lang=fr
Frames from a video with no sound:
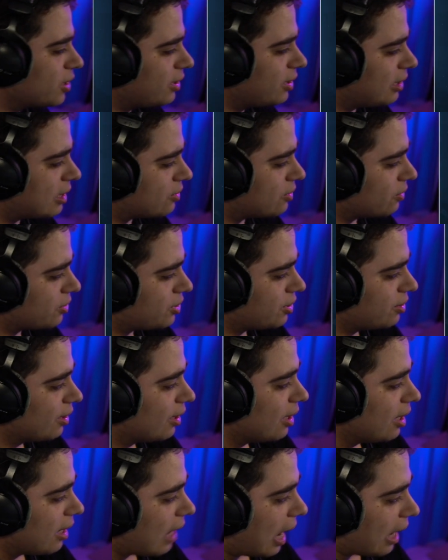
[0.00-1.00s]
qu'il a sortis.
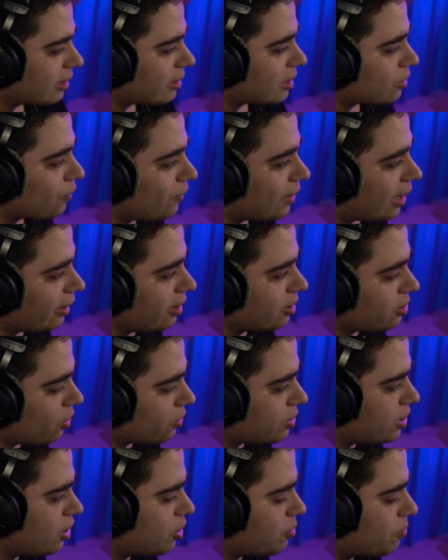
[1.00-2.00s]
Arrête, ça se trouve, il a rien
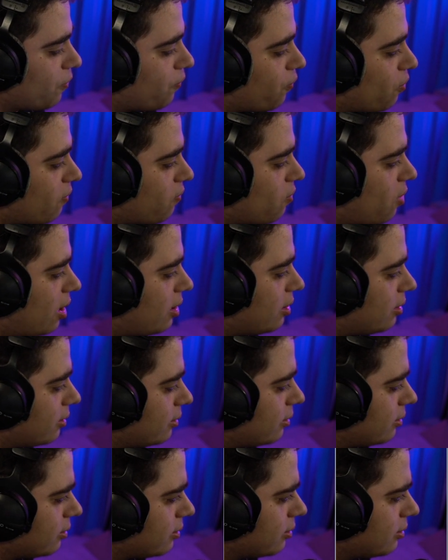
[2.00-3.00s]
sorti, je me fourvoie. Hein.
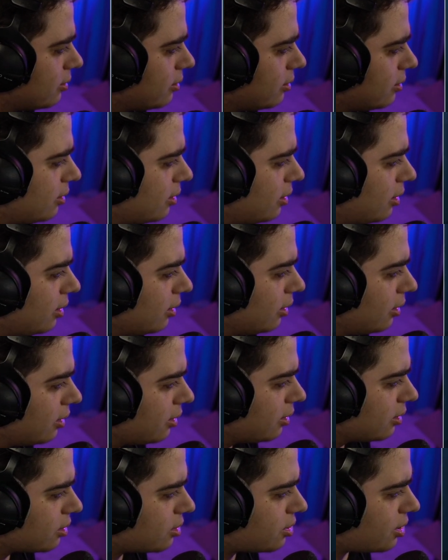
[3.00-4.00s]

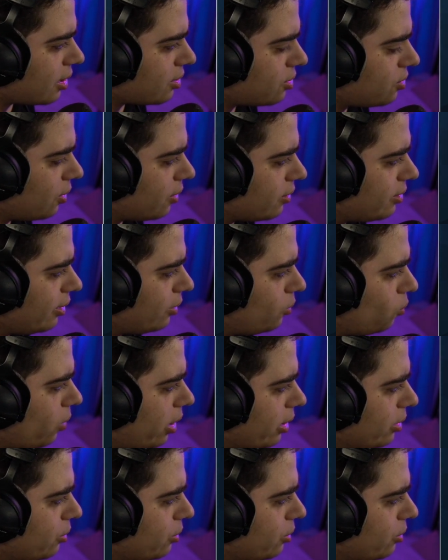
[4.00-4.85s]
Chasseur d'étoiles,